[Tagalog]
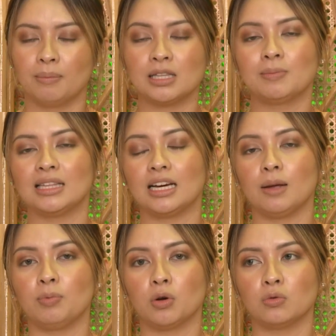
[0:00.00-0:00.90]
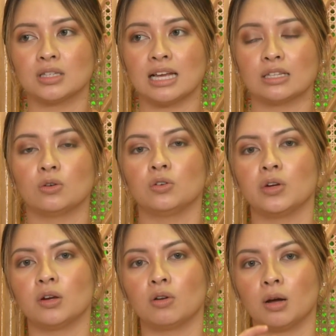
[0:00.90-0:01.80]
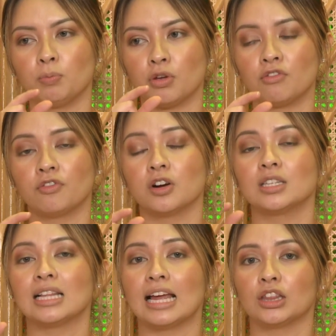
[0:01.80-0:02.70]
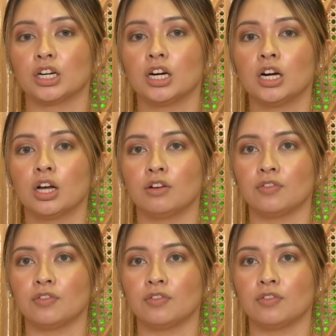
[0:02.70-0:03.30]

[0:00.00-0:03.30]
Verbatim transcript: Mas madali po kung sasauluhin ko lang po yung first letter of